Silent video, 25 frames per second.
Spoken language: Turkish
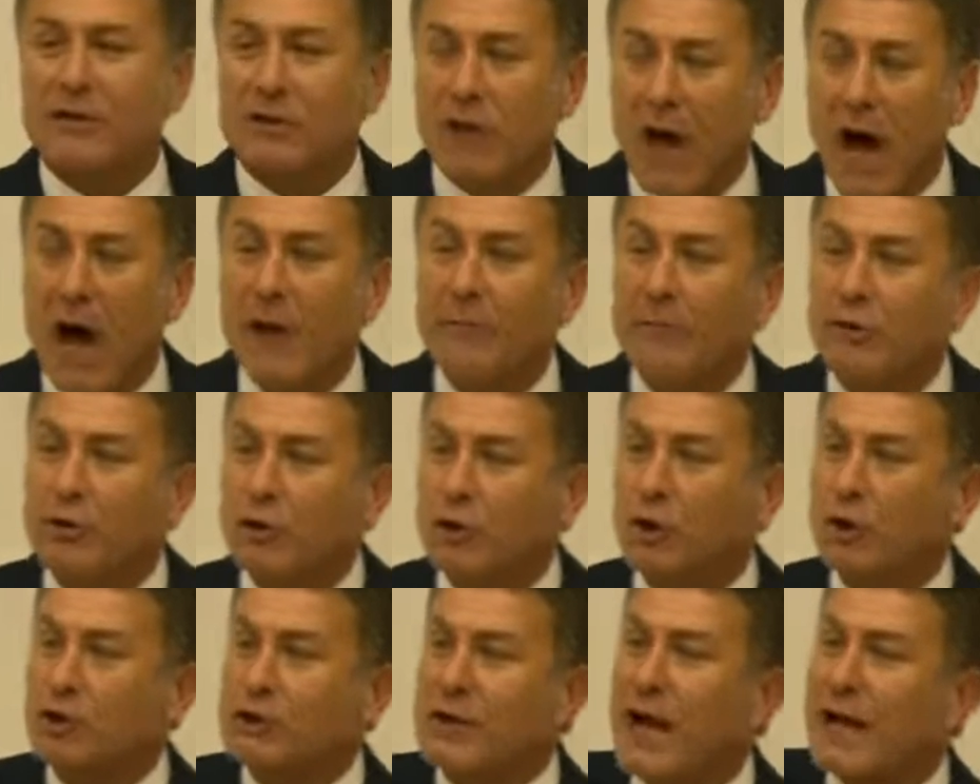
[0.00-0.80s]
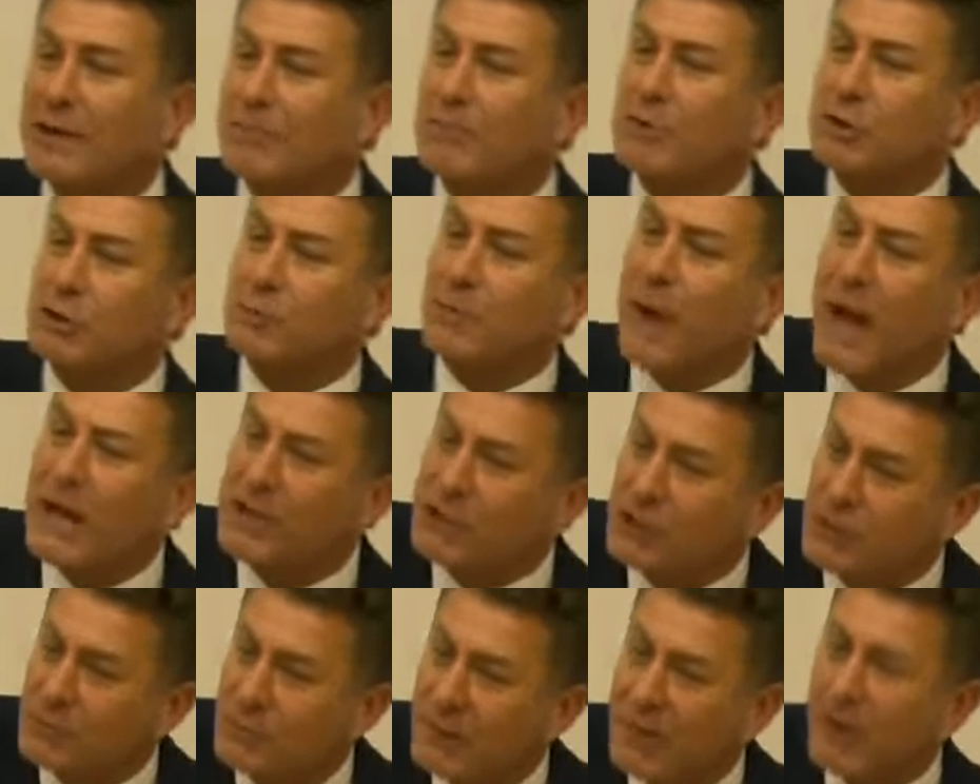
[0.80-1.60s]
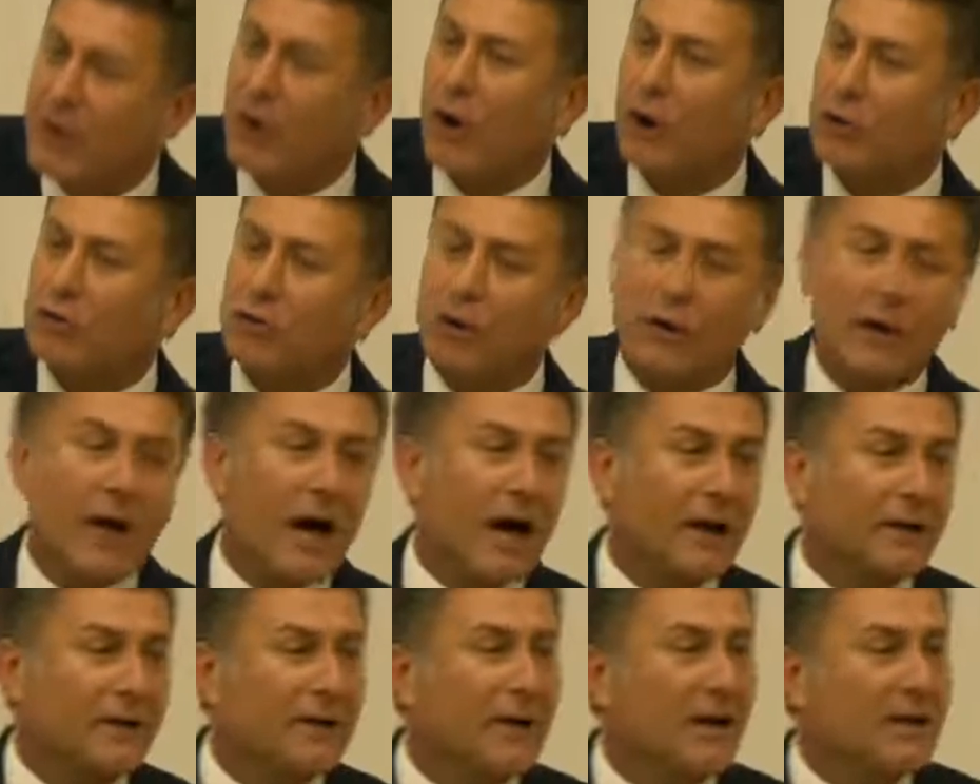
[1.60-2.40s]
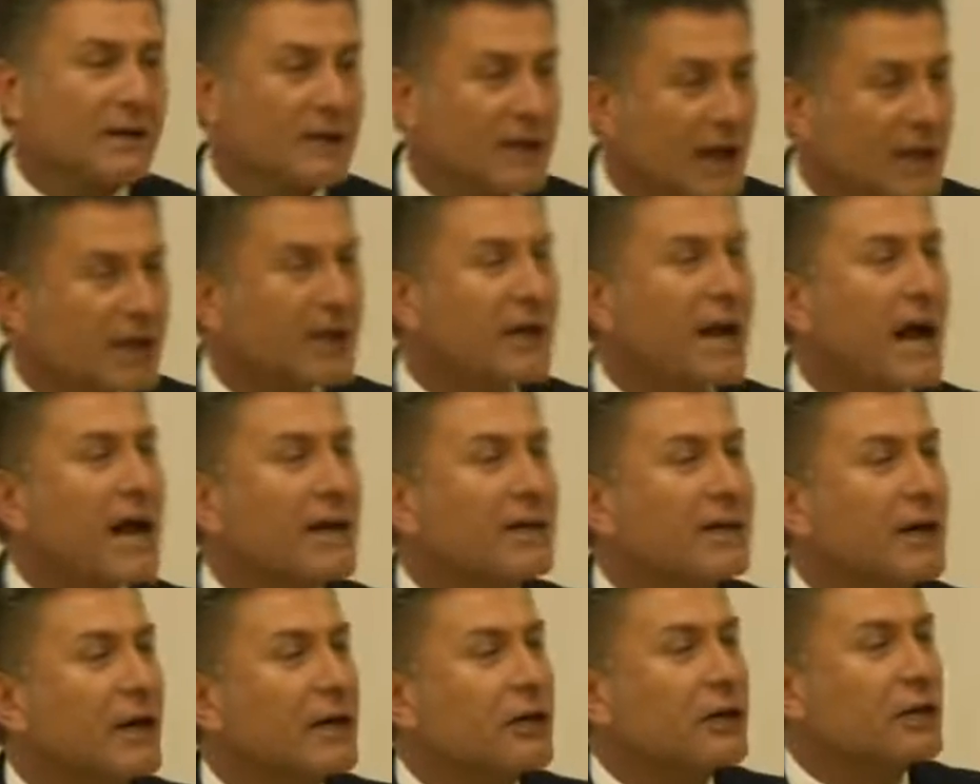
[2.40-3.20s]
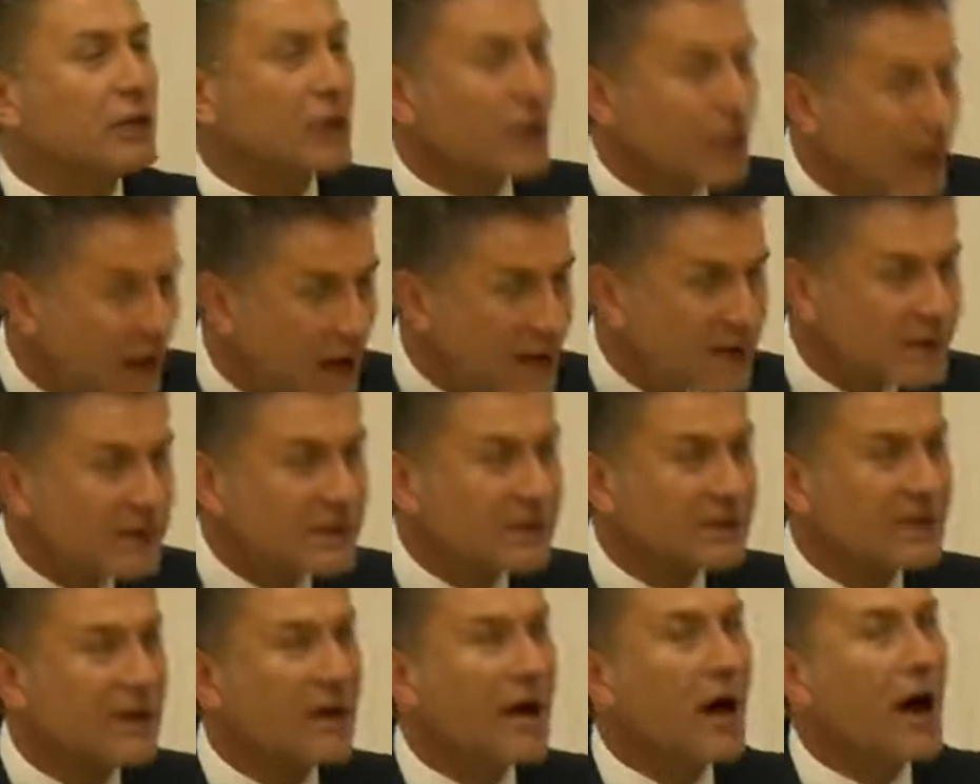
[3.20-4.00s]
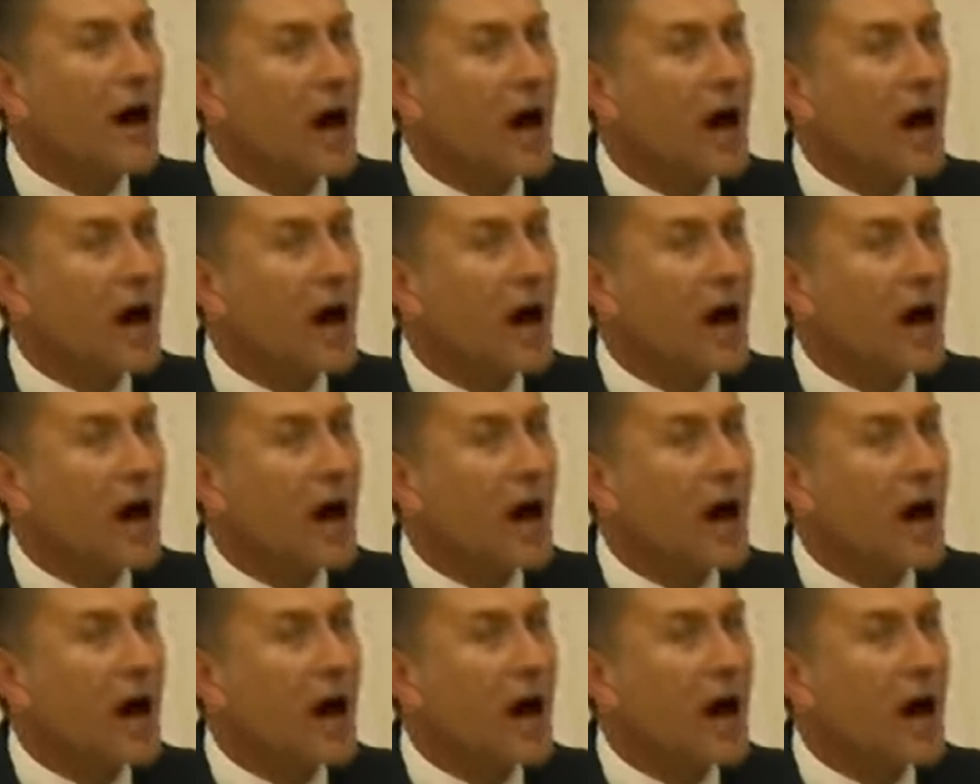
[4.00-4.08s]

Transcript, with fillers: Tam 265 milyon dolar gelir elde ettiniz.